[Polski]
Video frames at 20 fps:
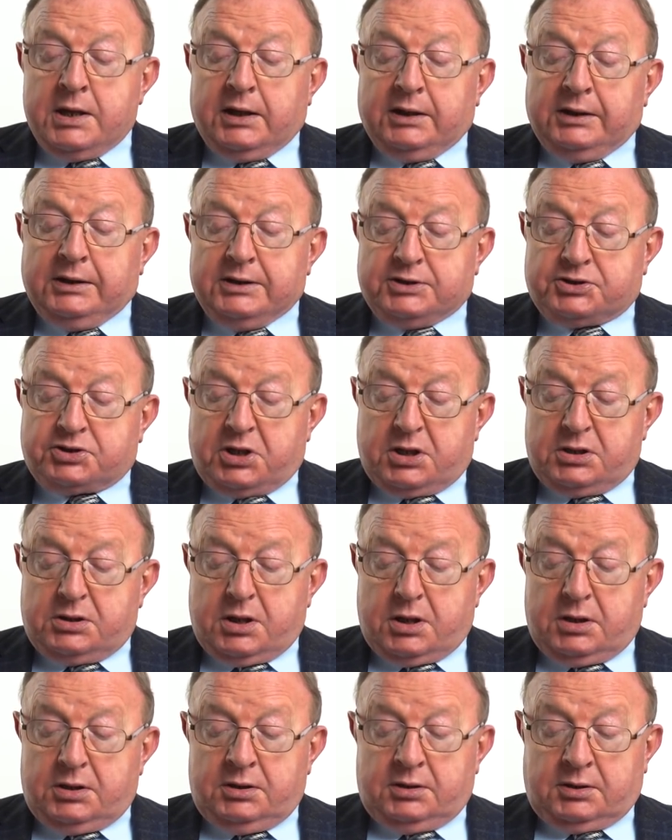
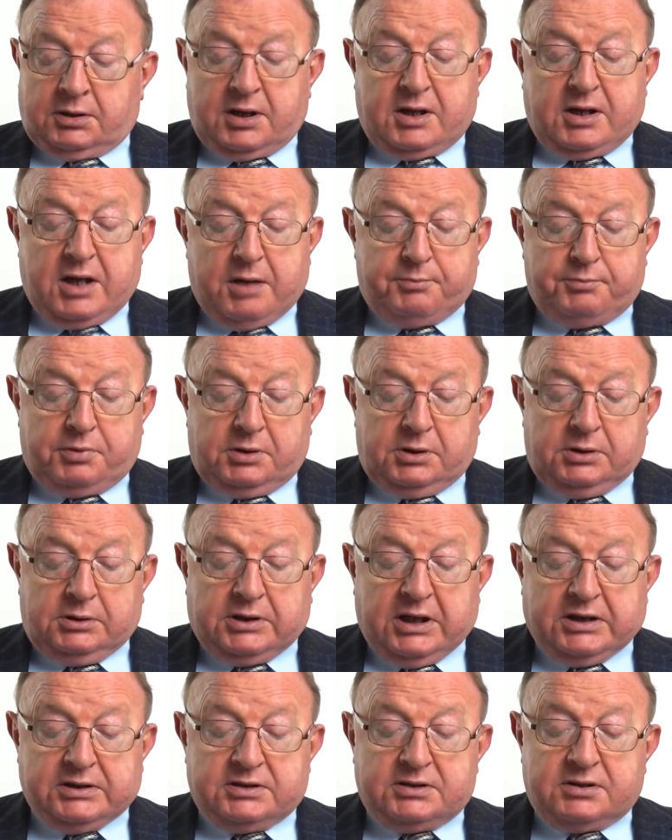leczenie i
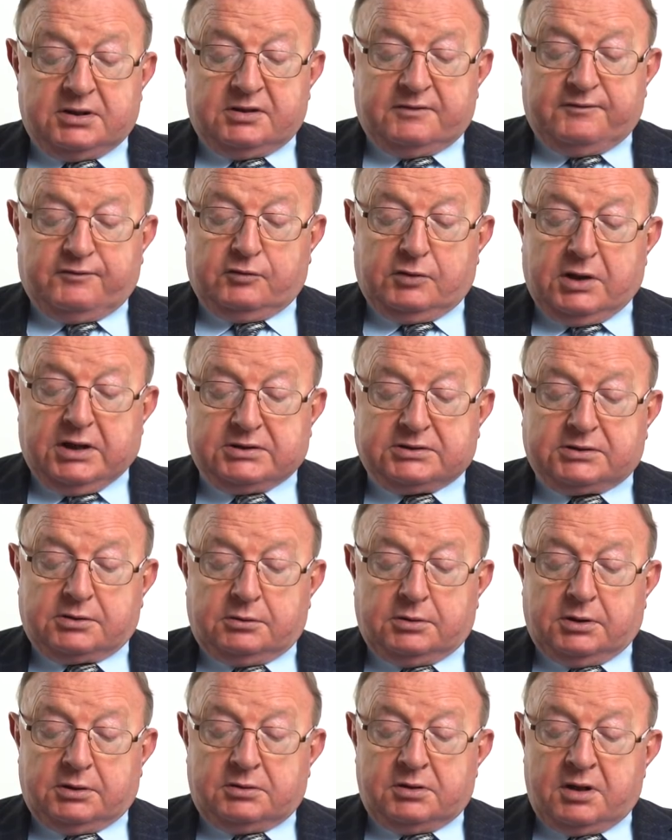rehabilitację
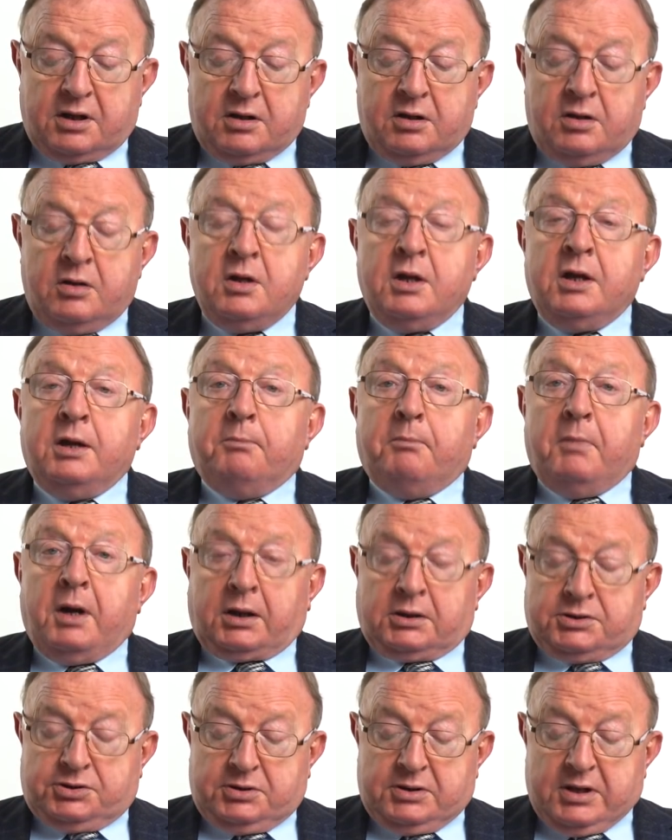12-letniego
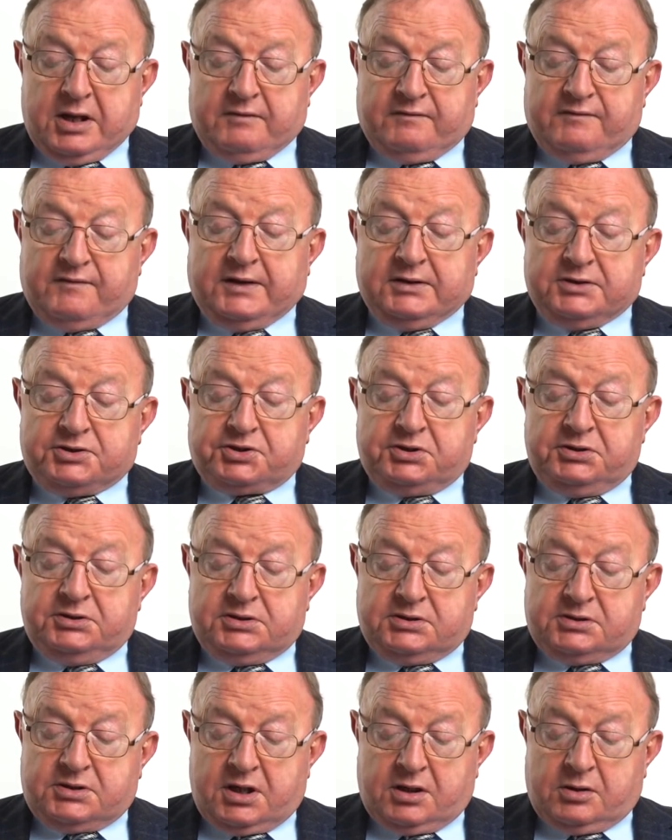Marcina
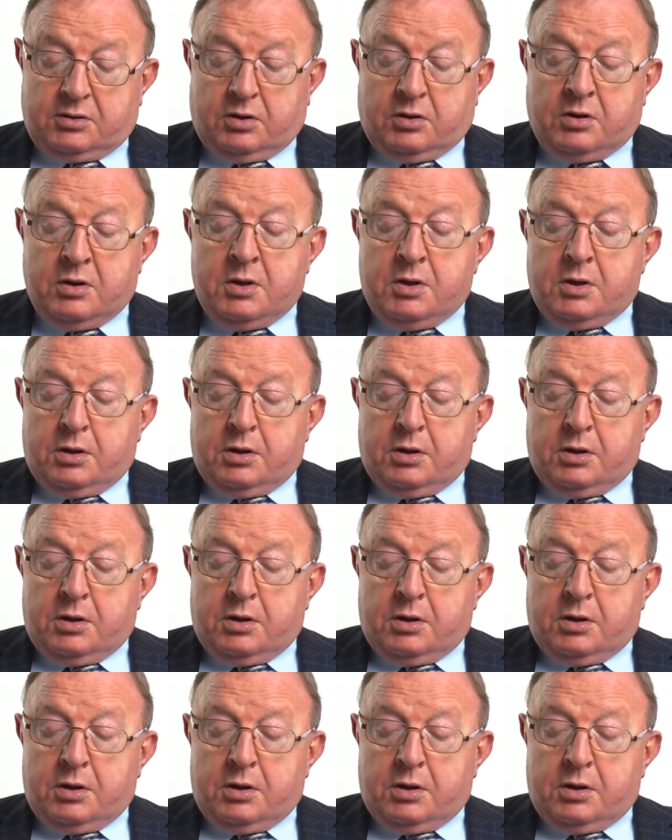Walczyńskiego,